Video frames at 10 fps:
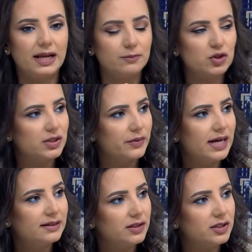
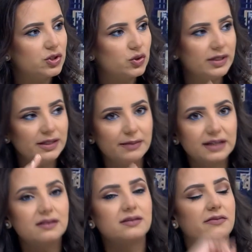هالمستويات الانسولين ما
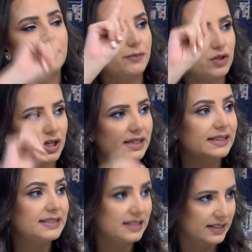ترتفع بشكل
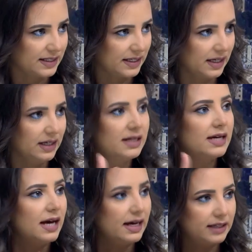كثير سريع
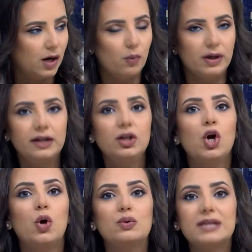مم. هذا اولا
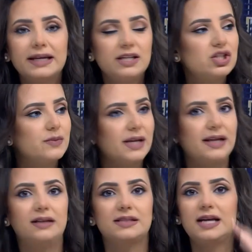وثاني شيء
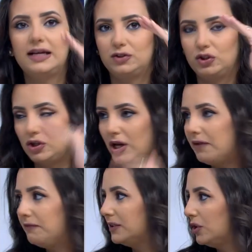بدنا نساعده انه
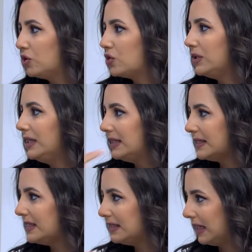نخفض الانسولين نزيد